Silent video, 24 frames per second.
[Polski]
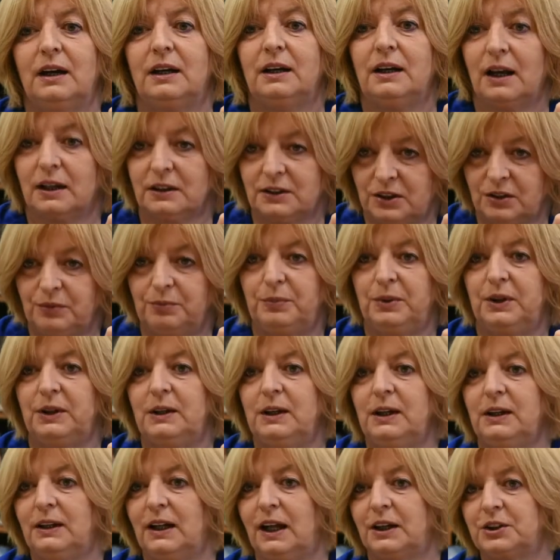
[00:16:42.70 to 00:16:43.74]
jacy
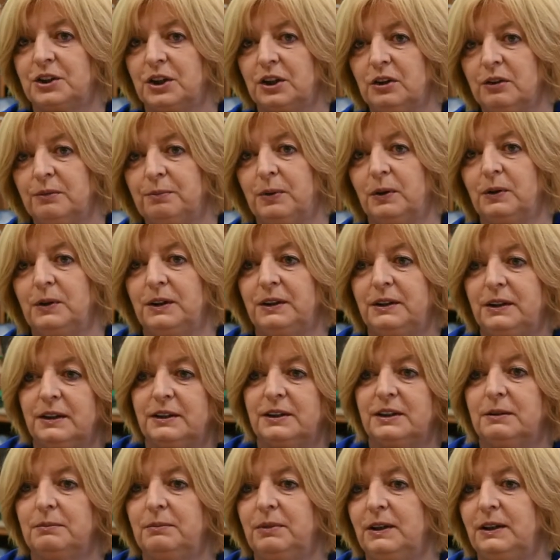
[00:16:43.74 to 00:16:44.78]
byli, dlaczego
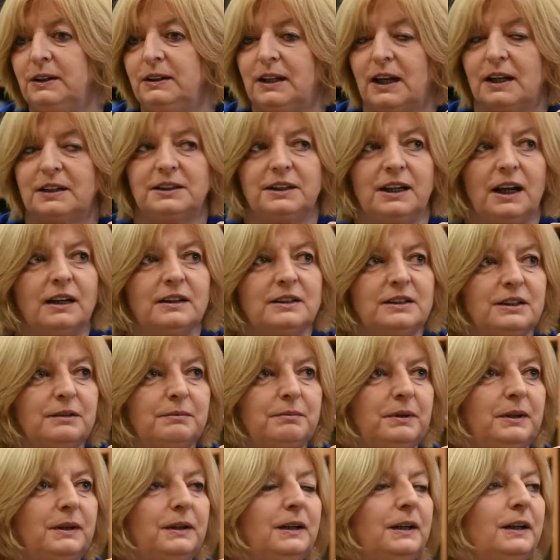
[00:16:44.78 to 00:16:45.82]
politycy byli tacy, jacy
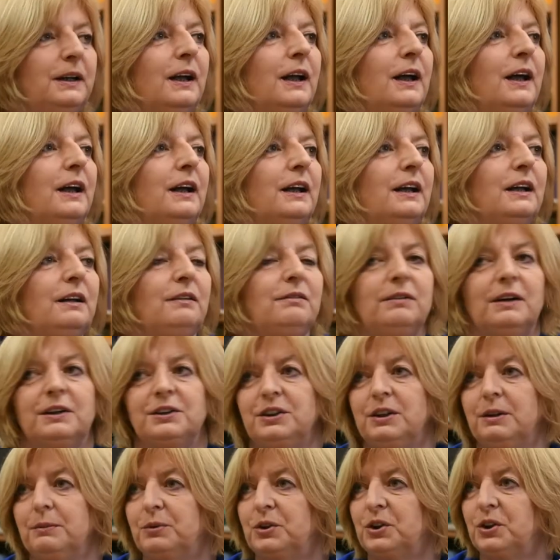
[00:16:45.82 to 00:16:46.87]
byli. I
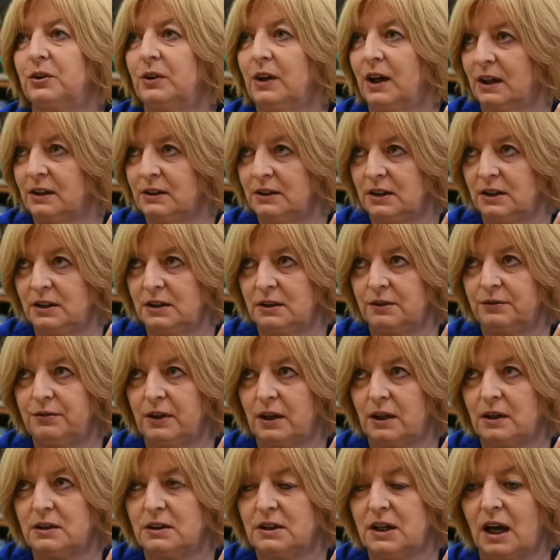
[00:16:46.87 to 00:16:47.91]
właśnie przy okazji
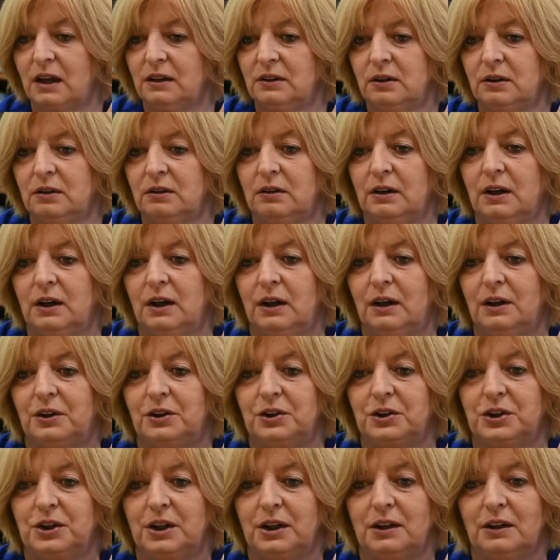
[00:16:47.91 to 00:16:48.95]
stwierdzano,
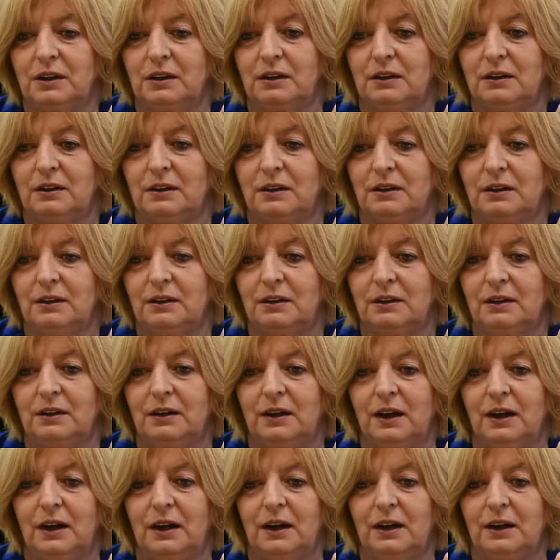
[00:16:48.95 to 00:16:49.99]
że. Yy,
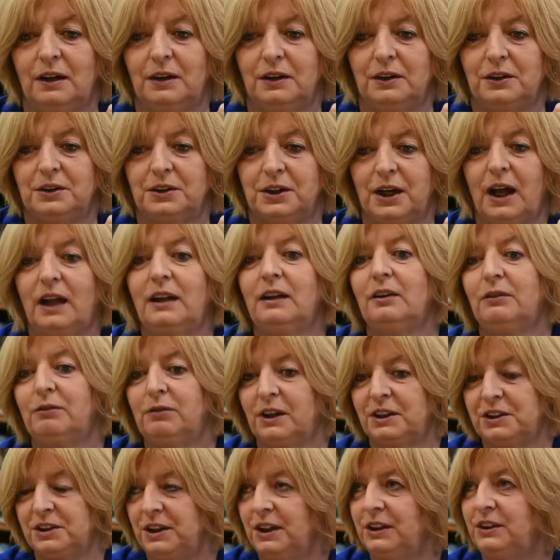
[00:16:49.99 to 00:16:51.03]
że ano
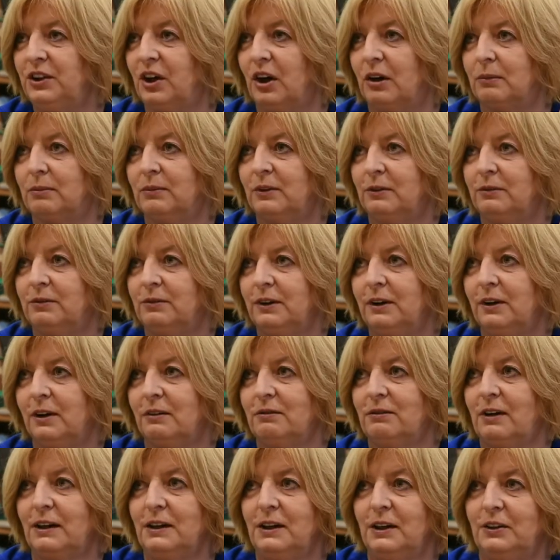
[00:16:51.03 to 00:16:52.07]
właśnie dom,
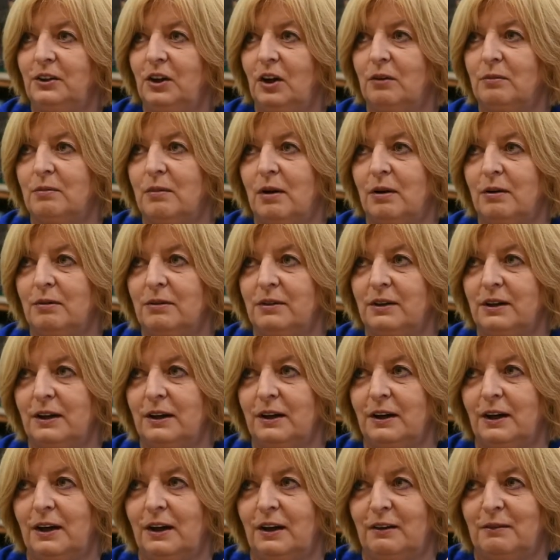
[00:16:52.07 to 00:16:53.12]
wychowanie domowe
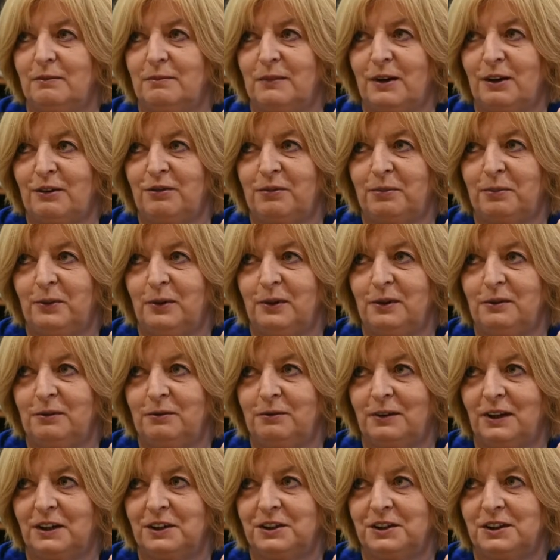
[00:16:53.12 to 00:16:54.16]
ma wpływ
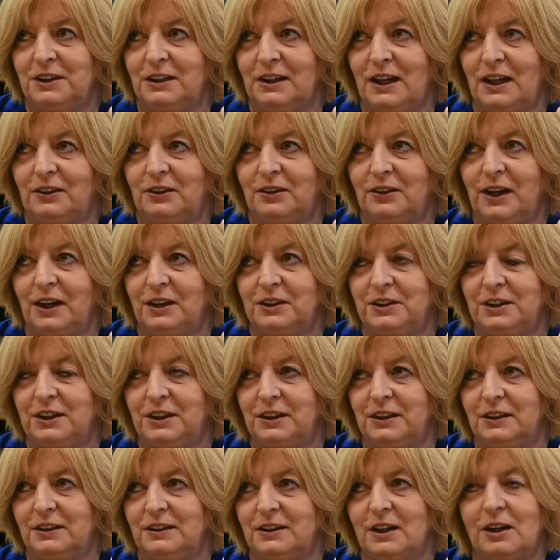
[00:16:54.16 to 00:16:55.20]
właśnie na to, jak
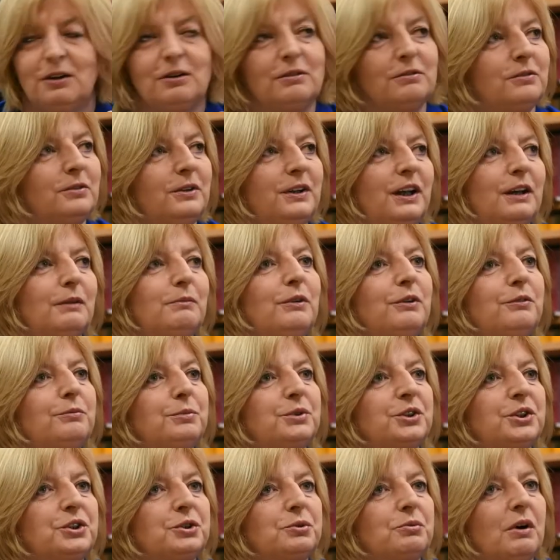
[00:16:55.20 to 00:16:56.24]
się zachowujemy w
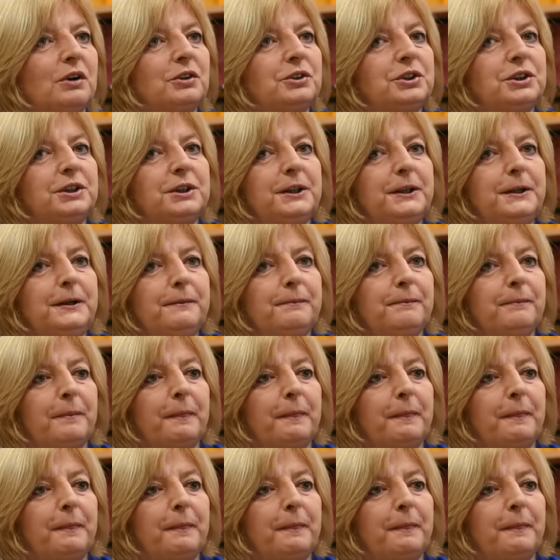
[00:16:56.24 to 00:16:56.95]
przyszłości.